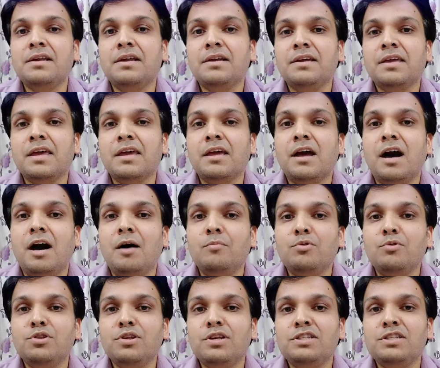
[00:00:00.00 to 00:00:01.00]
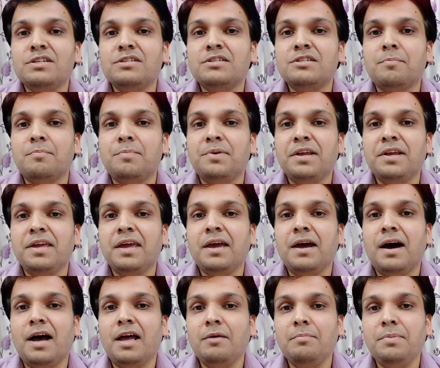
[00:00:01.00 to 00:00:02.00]
तरह के कामोत्तेजक सपने के
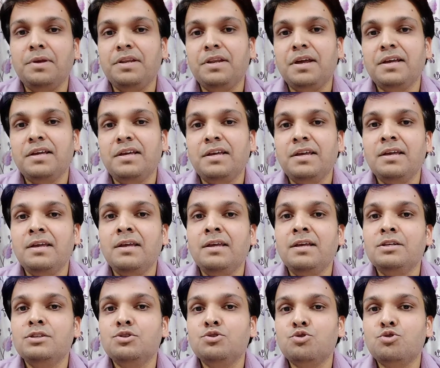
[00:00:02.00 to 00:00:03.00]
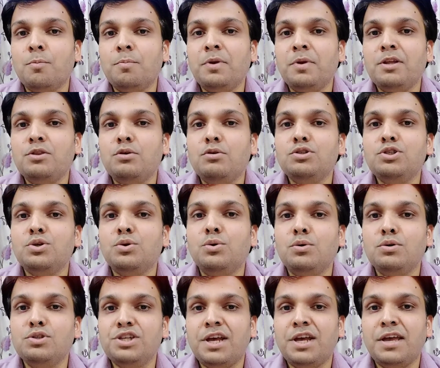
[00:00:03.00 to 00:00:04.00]
आए बिना ही स्वप्न दोष
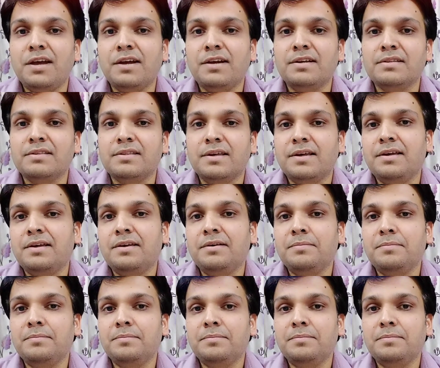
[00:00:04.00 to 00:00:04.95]
हो जाया करता है